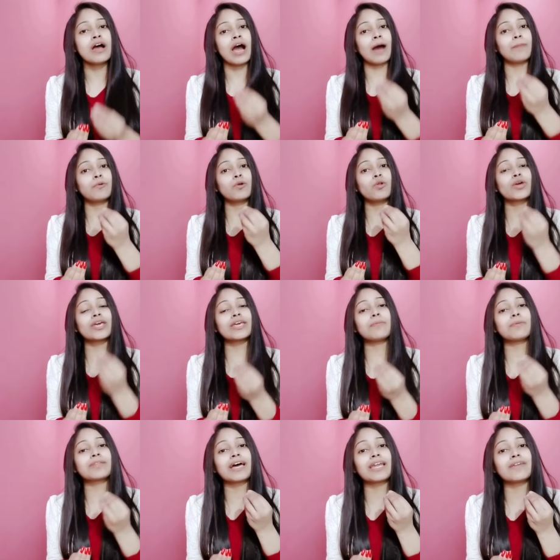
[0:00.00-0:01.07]
आप बोलोगे ये
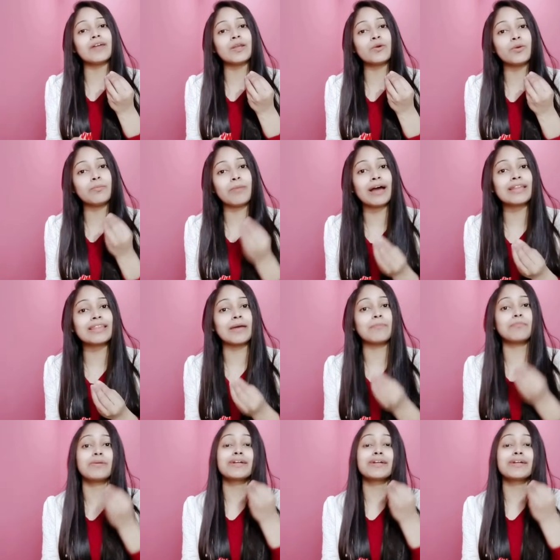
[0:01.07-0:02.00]
बताने वाली कोई बात है